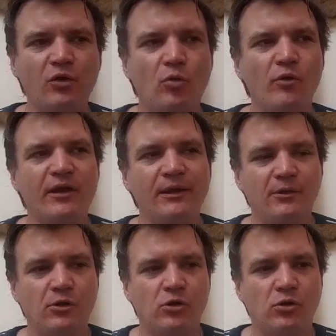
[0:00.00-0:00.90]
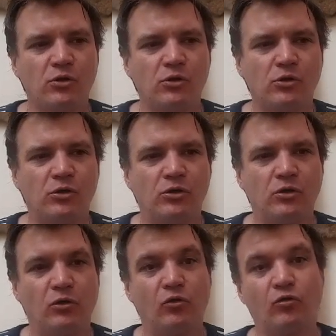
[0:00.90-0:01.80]
como que lo,
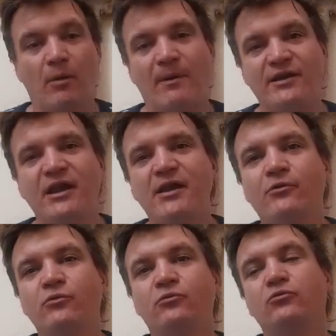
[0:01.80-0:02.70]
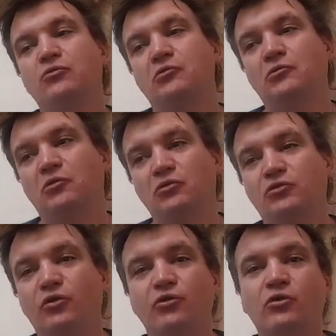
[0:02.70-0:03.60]
lo apañaron,
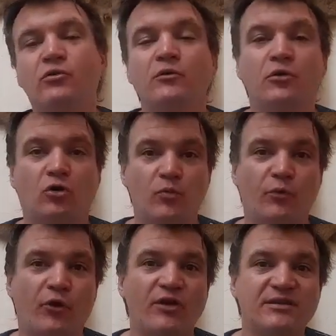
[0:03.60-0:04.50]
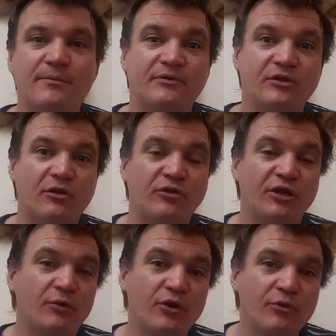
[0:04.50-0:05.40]
otros no. Hoy por hoy esa persona no
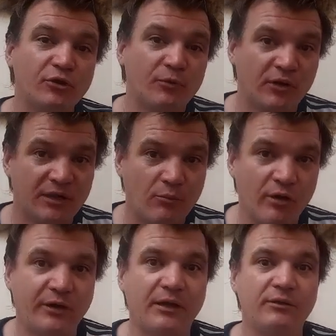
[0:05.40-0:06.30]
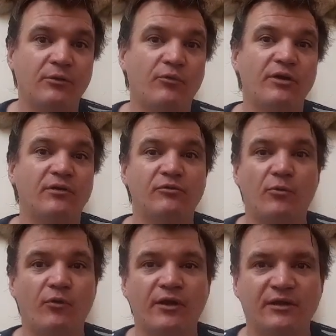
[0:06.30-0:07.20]
tiene voz ni voto porque está muerta, no
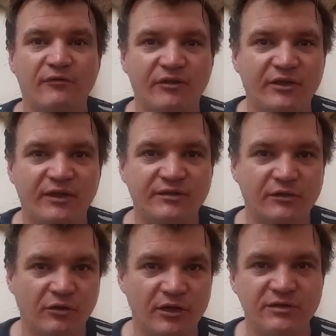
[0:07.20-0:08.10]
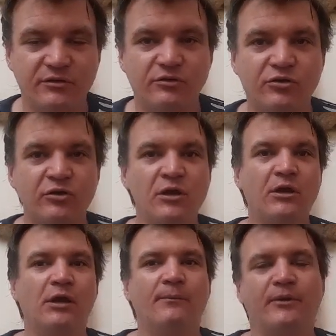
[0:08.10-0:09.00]
puede, defenderse lo que dicen otros.
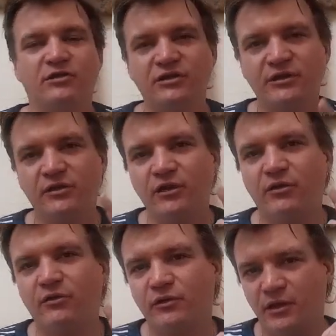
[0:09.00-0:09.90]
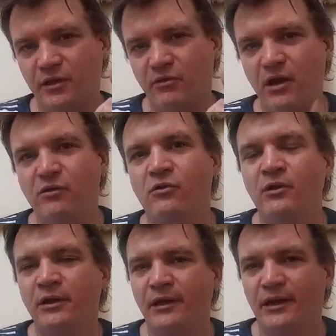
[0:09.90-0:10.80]
Pero sí te, te digo algo,
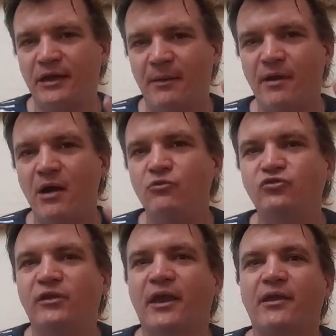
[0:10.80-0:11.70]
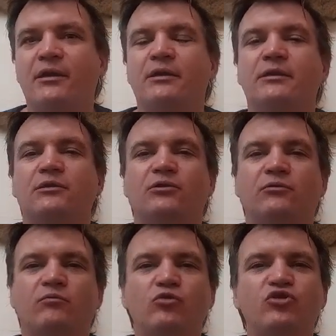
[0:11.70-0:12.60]
él jamás abusó a nadie.
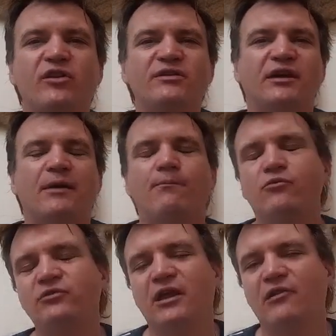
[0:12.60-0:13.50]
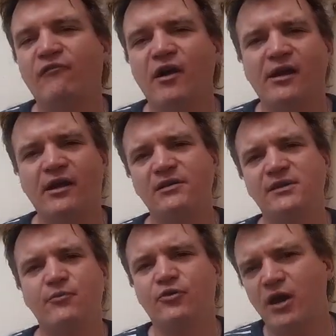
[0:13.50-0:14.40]
Muchos dicen que en punta de faca el
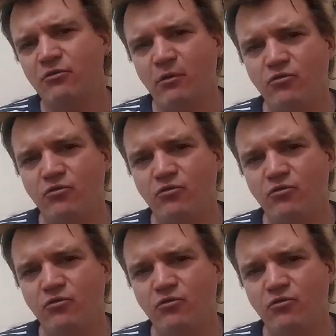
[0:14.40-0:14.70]
samurái lo